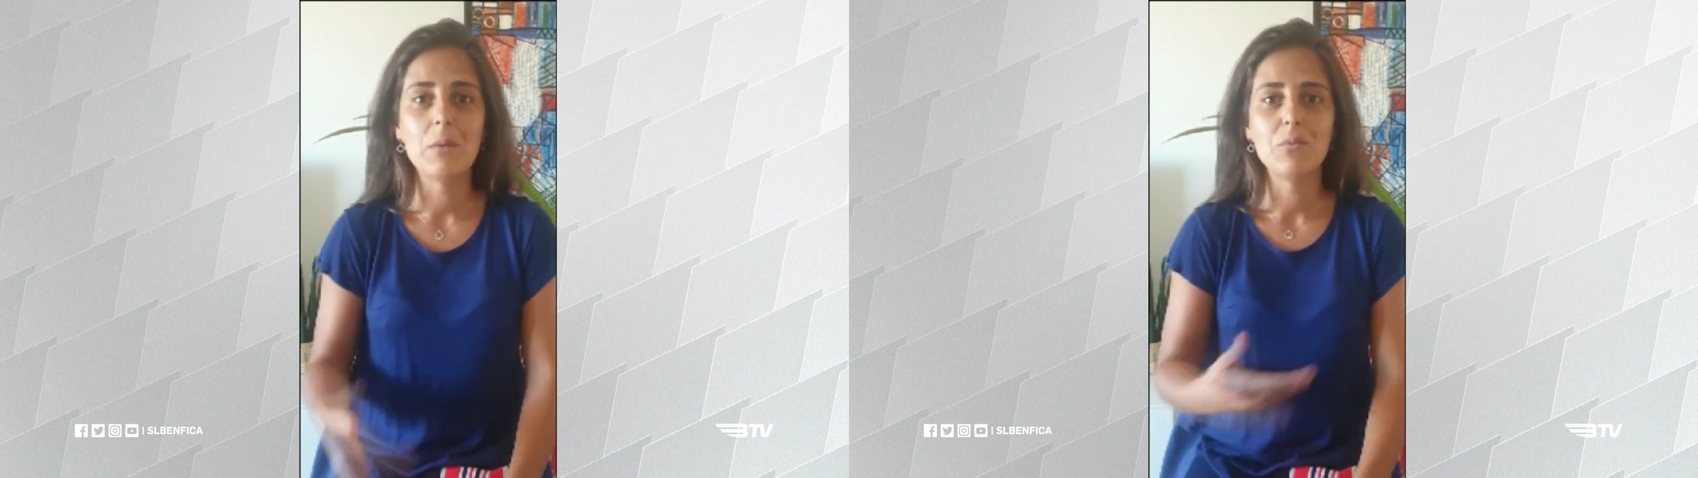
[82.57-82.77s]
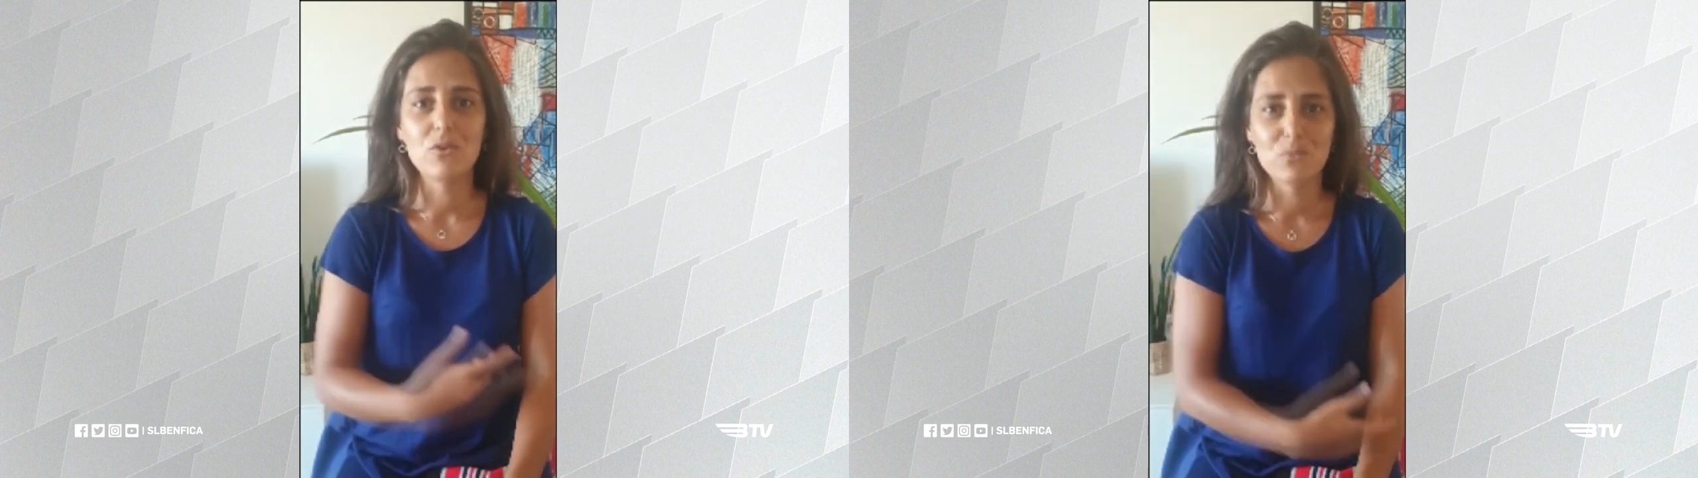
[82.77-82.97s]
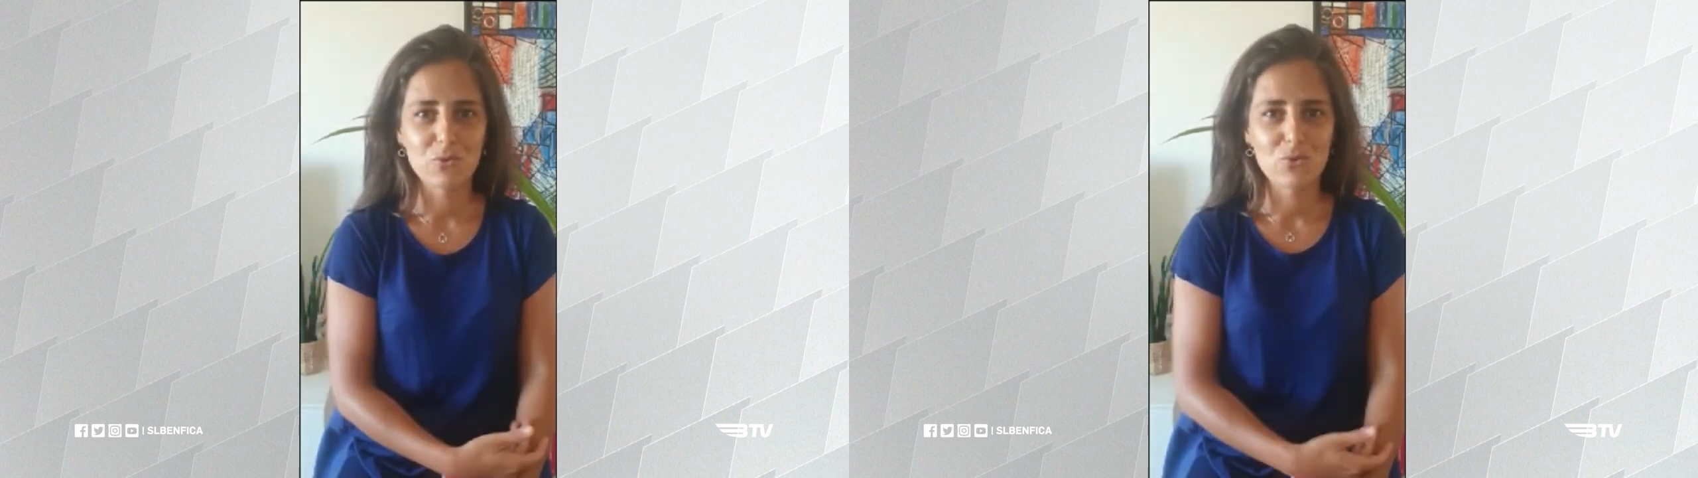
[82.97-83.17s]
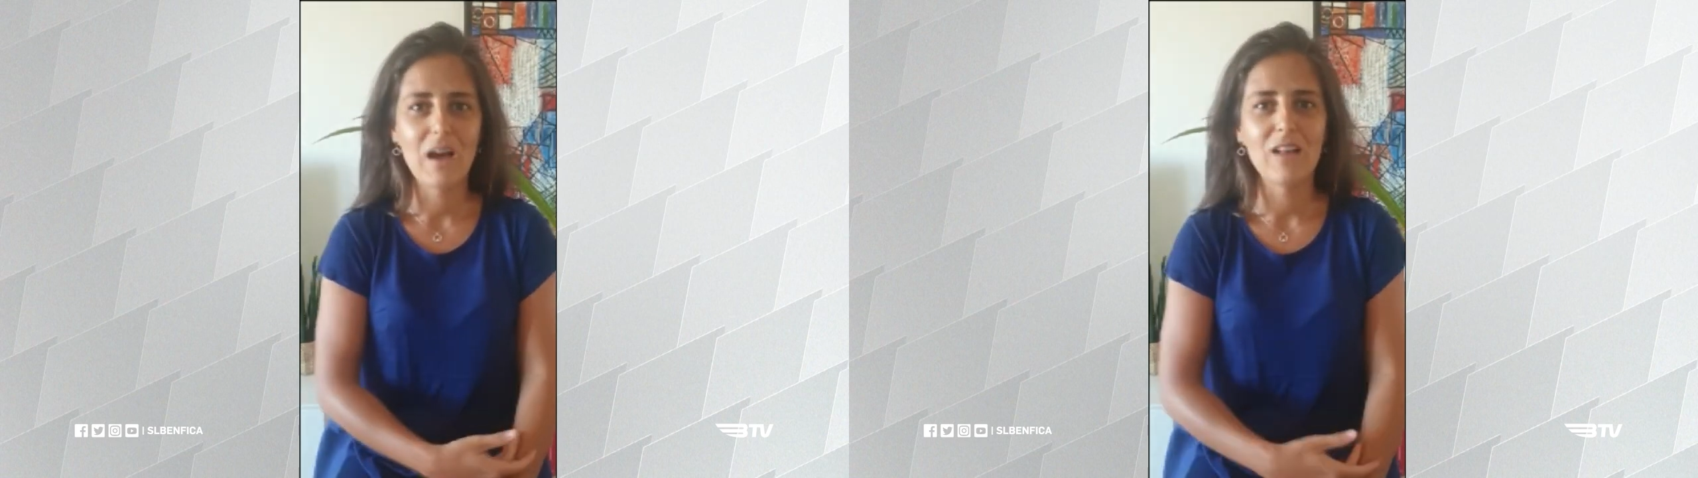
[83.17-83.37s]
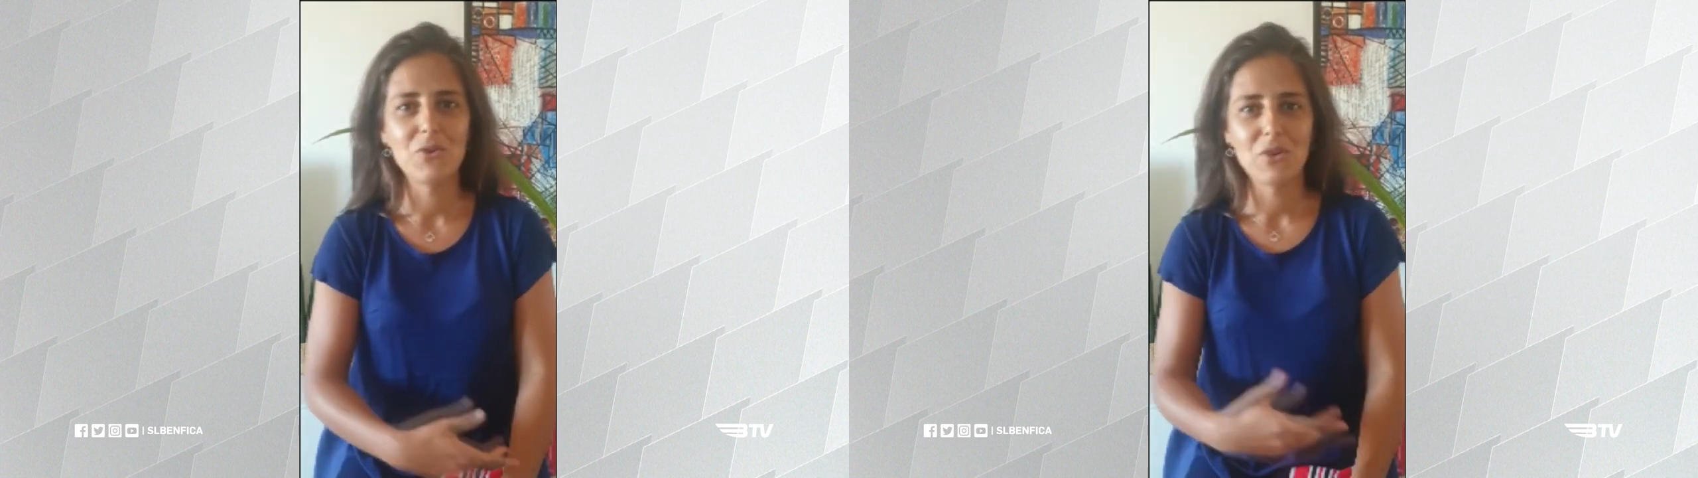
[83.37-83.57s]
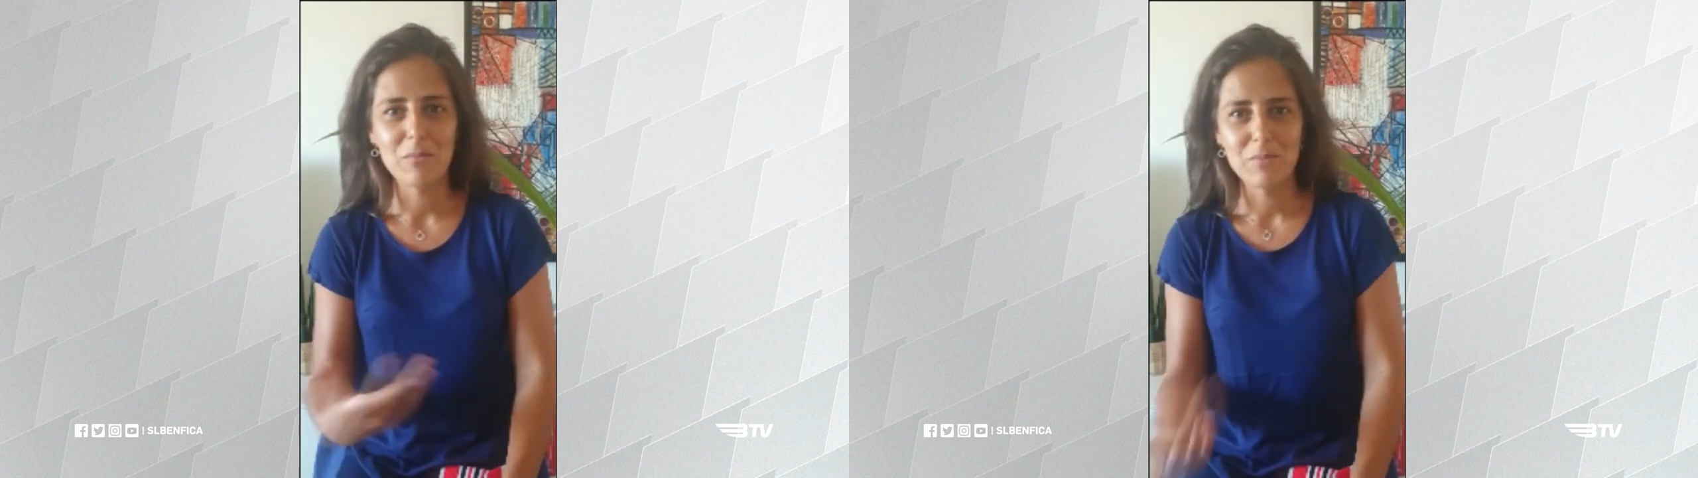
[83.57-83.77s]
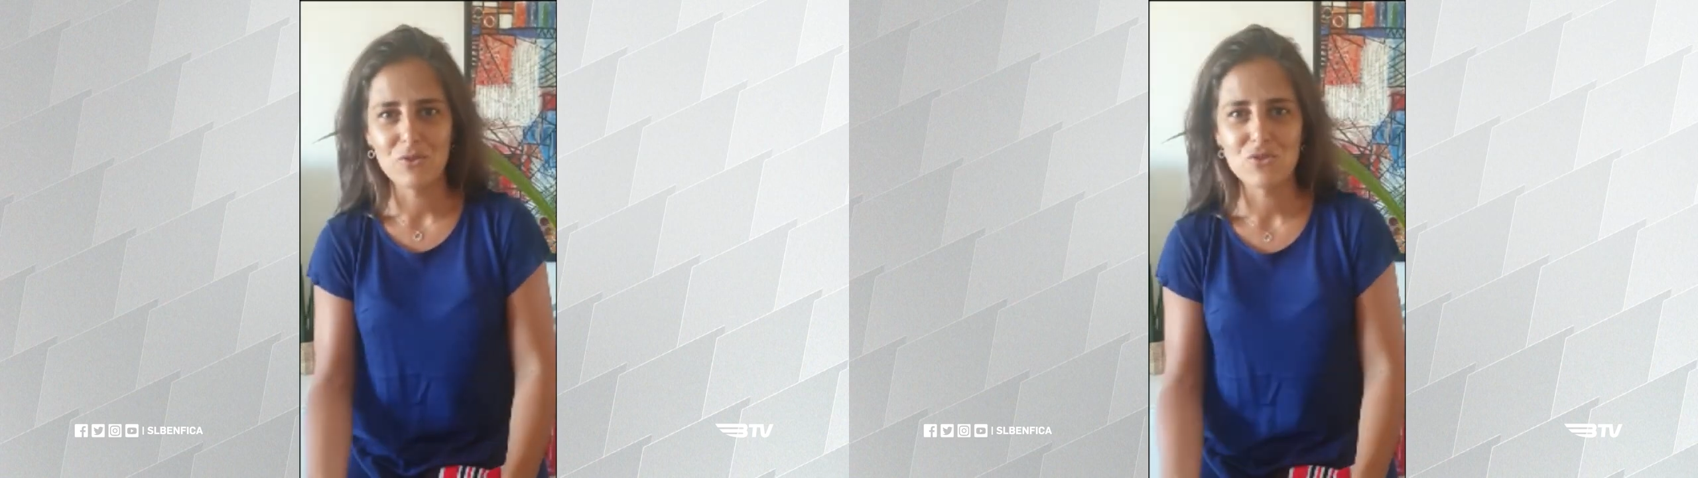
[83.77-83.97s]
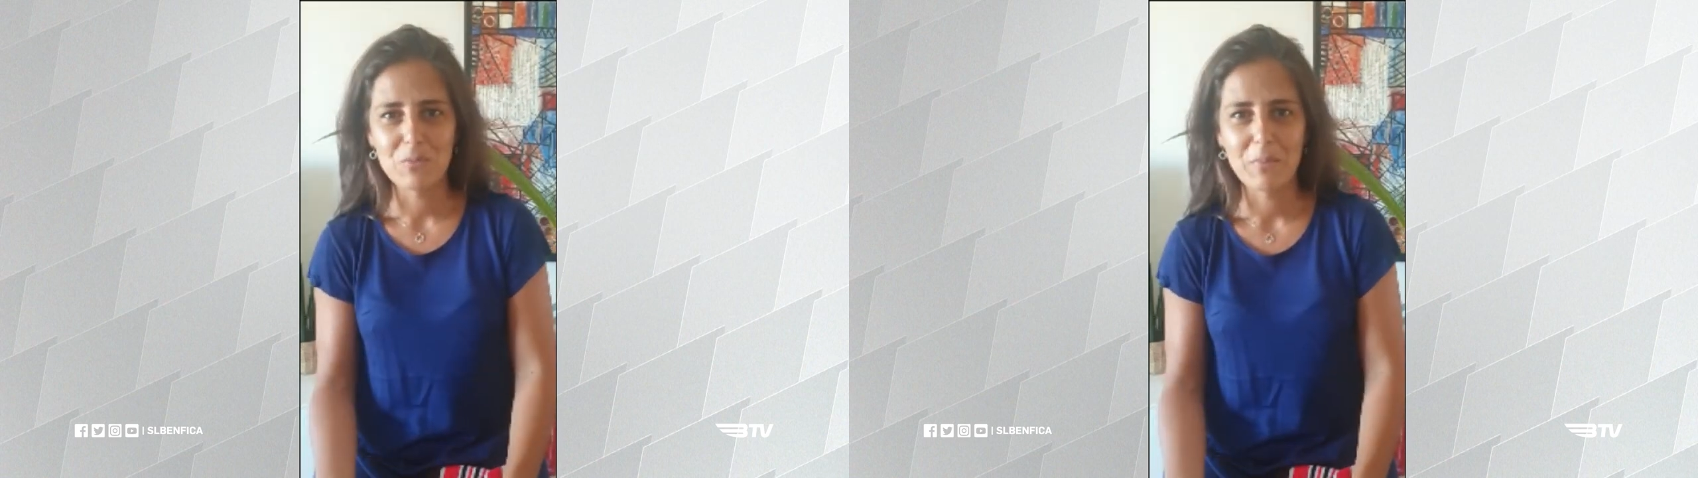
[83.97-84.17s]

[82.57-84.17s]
campeão de Portugal e o campeão de